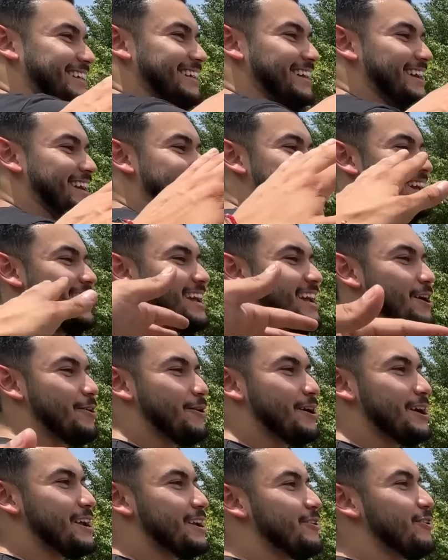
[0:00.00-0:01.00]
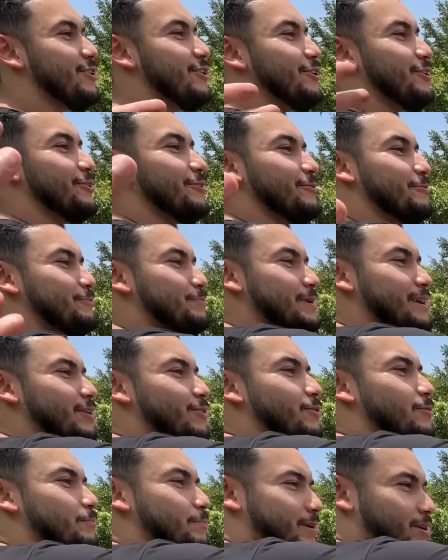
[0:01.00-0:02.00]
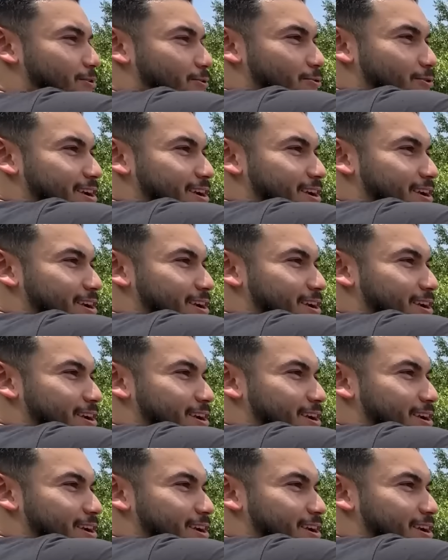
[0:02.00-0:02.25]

no soy un chulame la máquina. Pídeme poquito, ¿eh? Pero